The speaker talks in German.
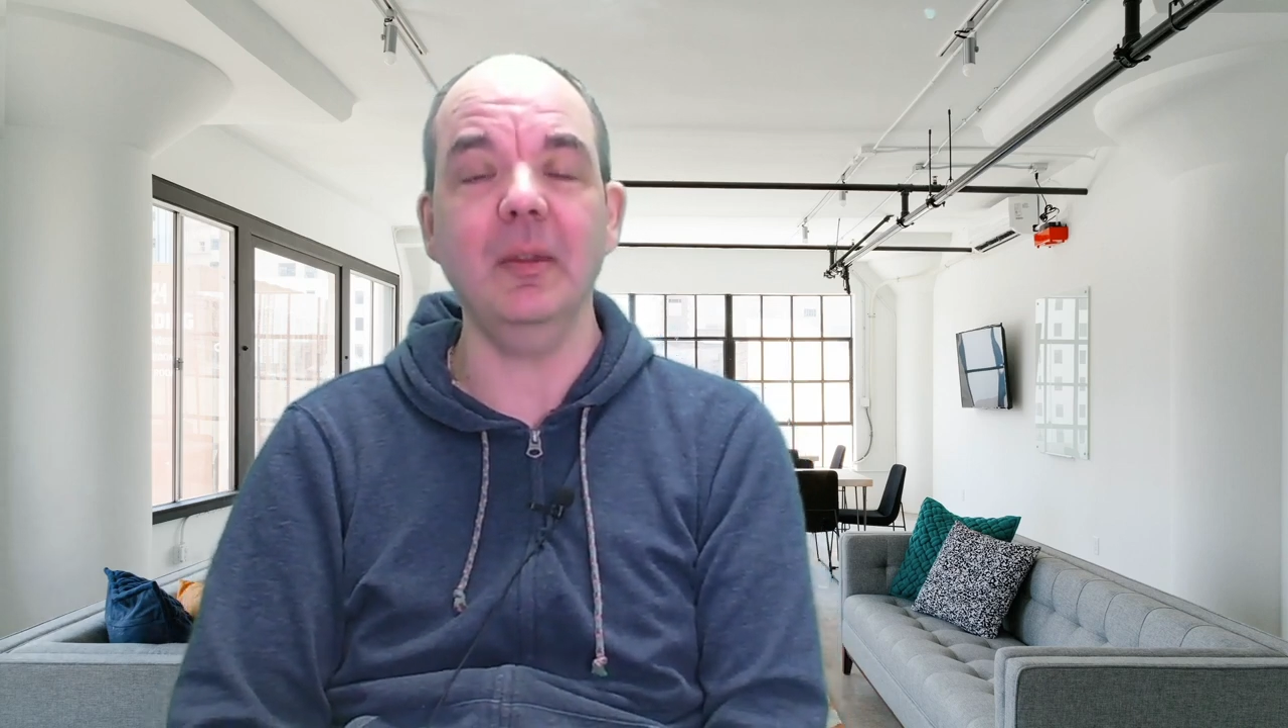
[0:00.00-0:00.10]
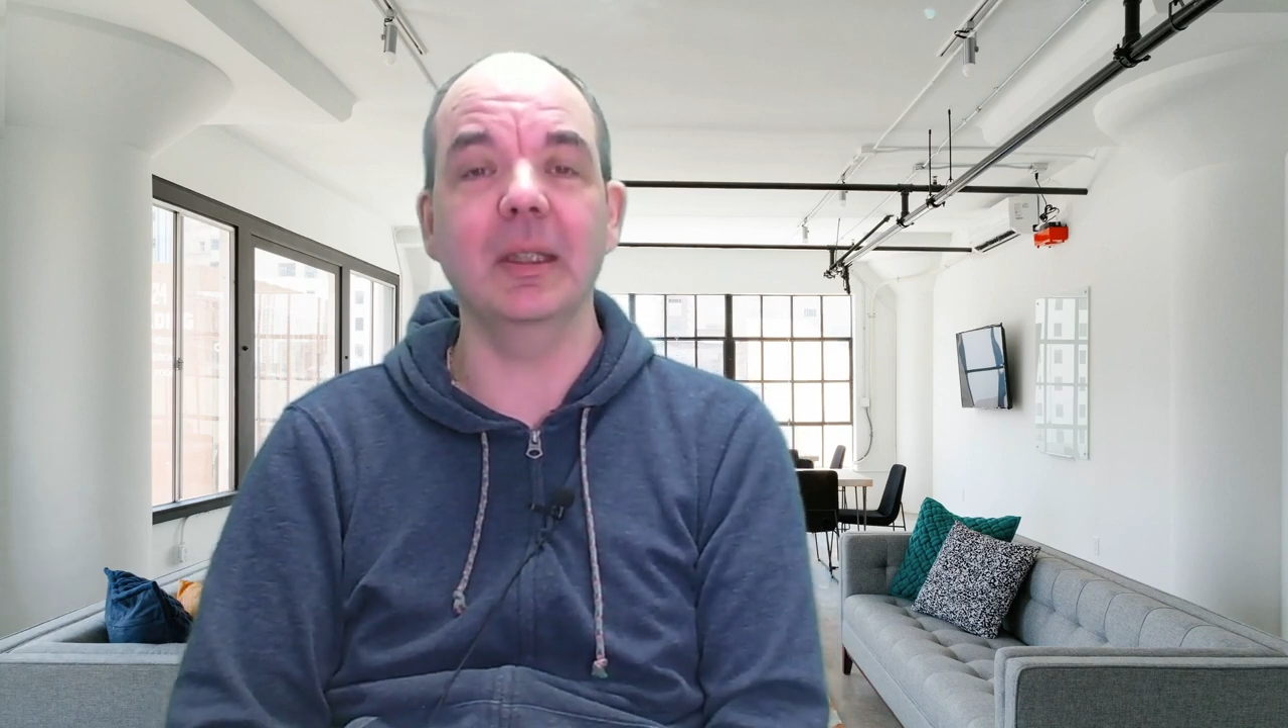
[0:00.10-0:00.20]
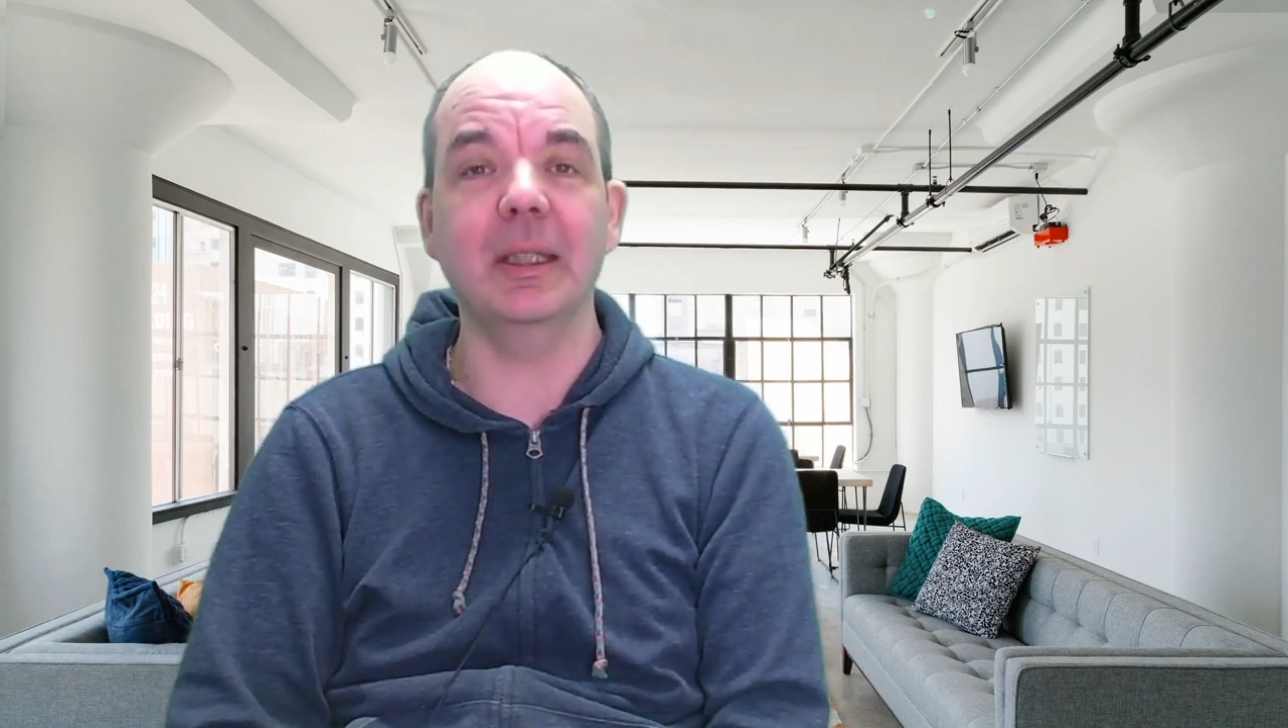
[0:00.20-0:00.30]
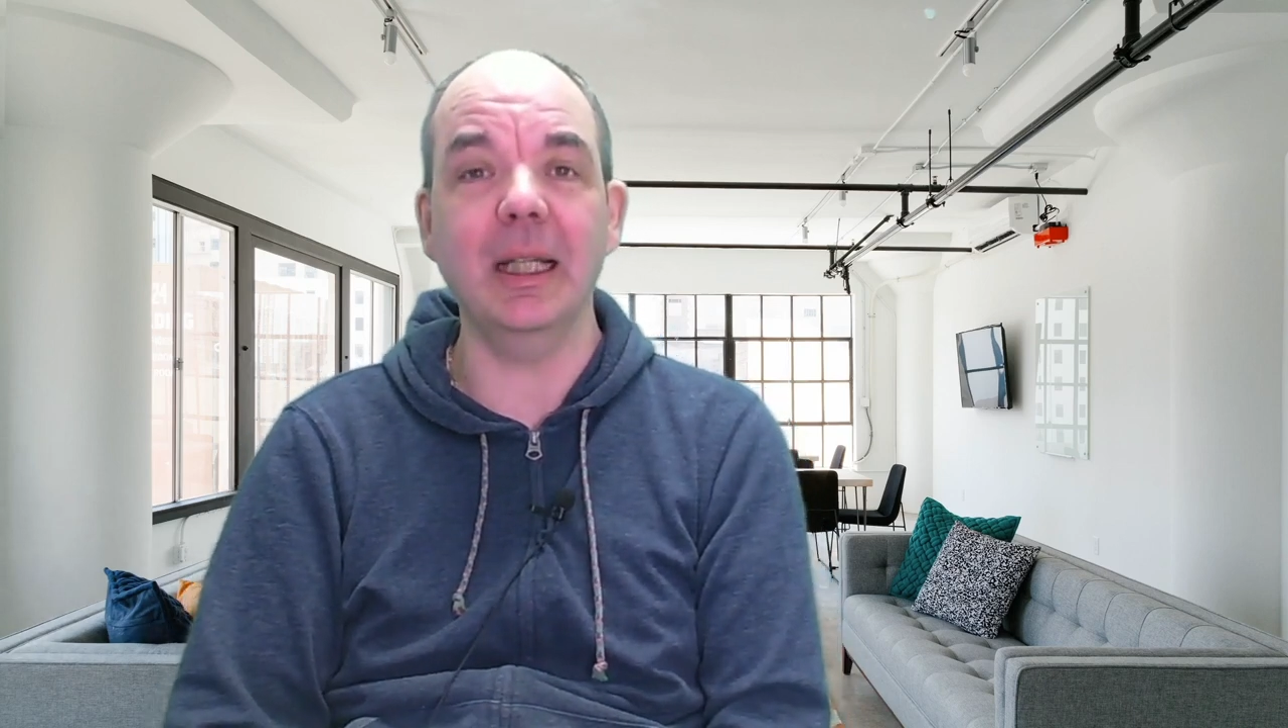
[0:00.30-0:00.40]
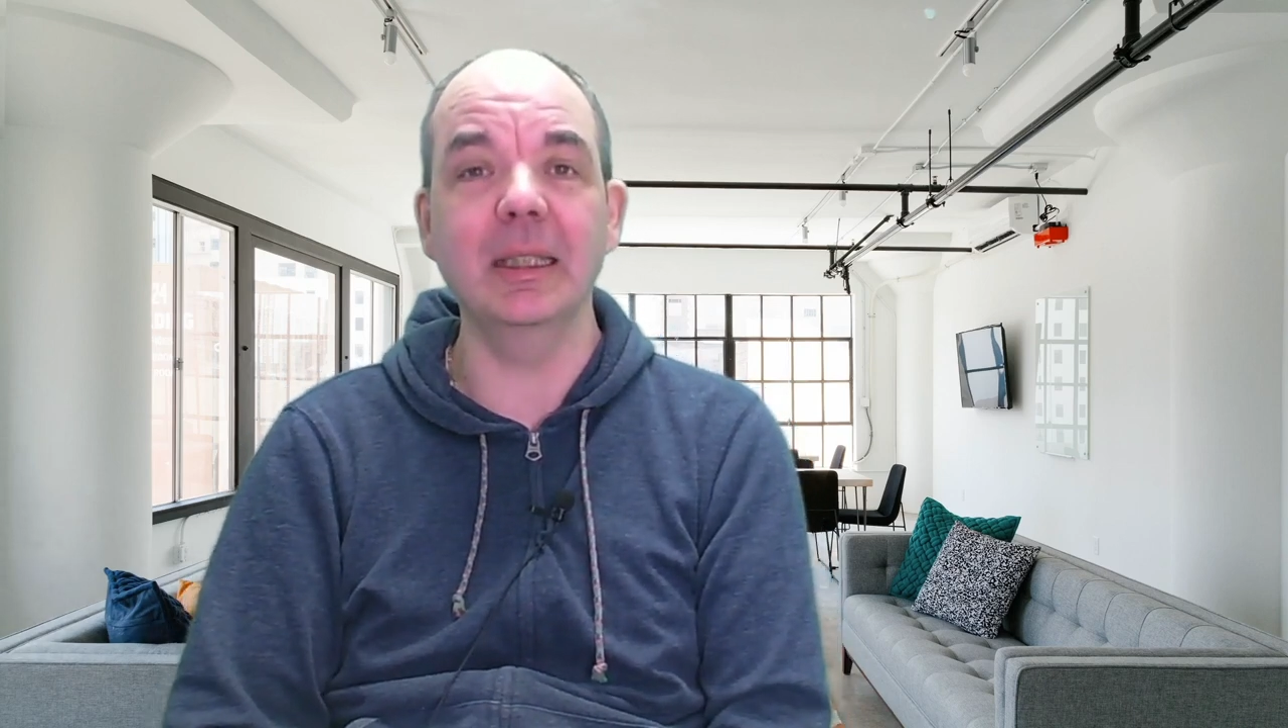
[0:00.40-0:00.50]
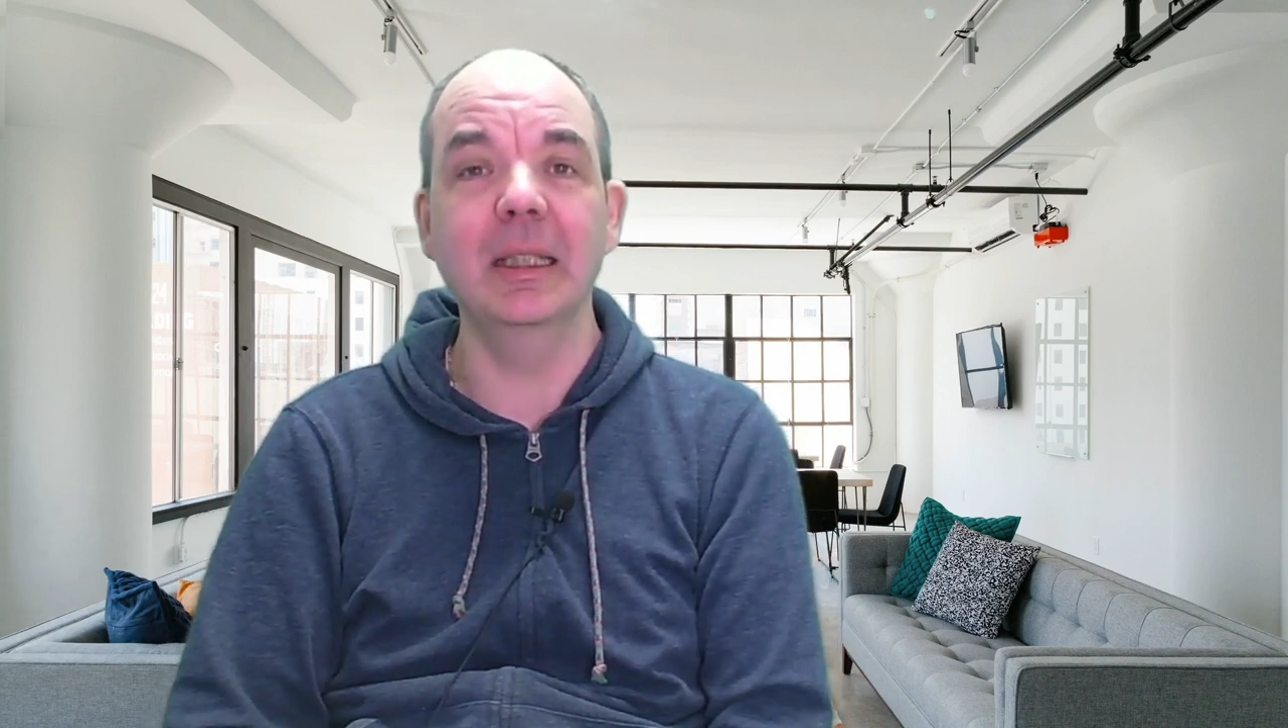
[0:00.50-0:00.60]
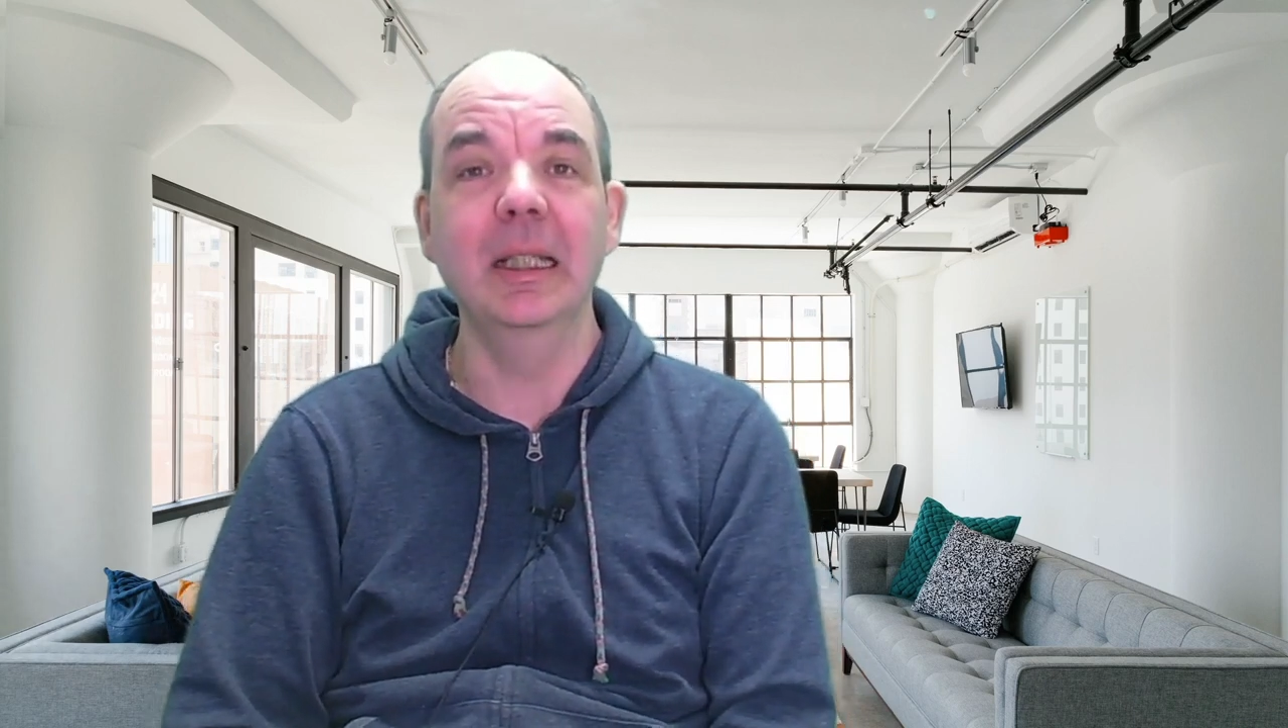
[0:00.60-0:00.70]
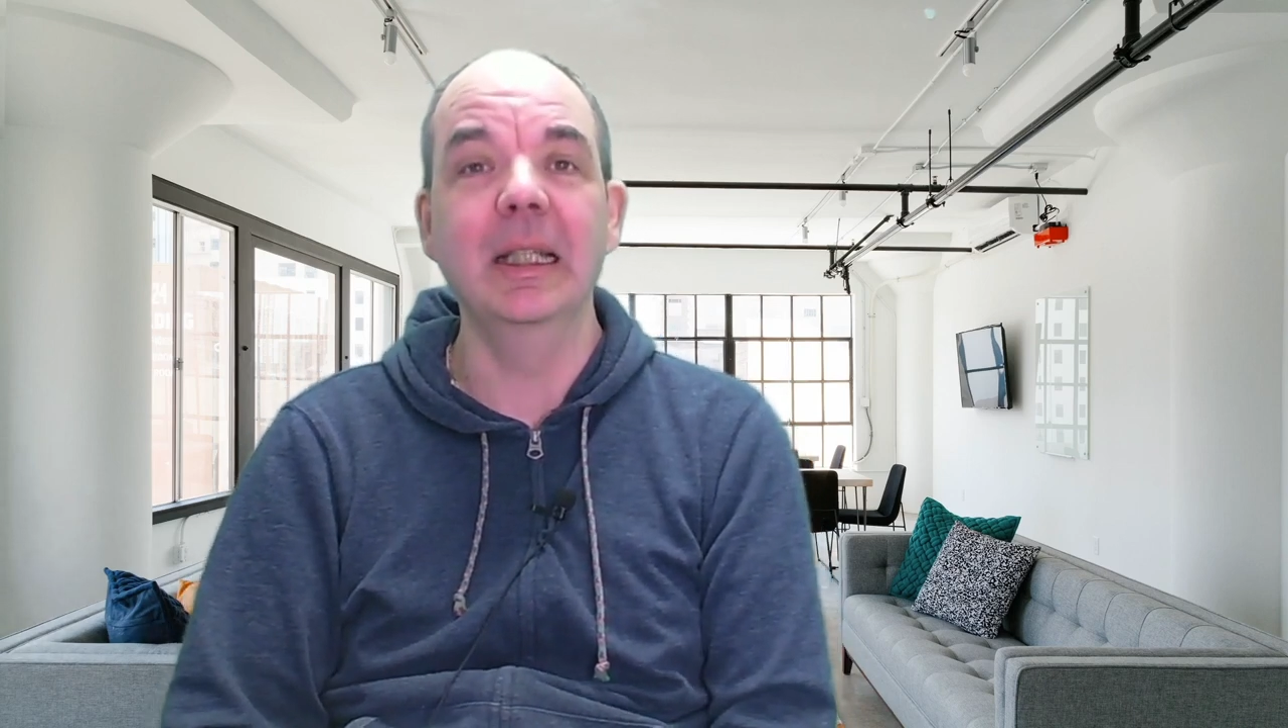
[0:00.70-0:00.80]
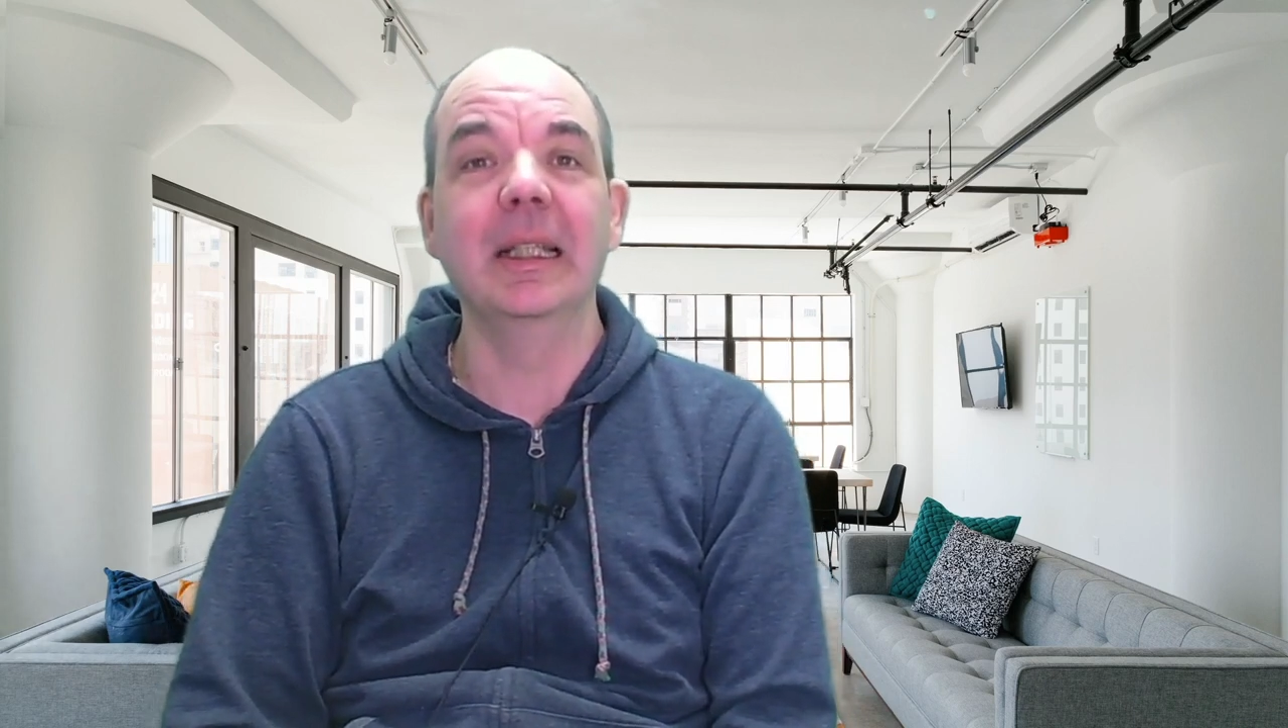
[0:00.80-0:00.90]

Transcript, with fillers: dann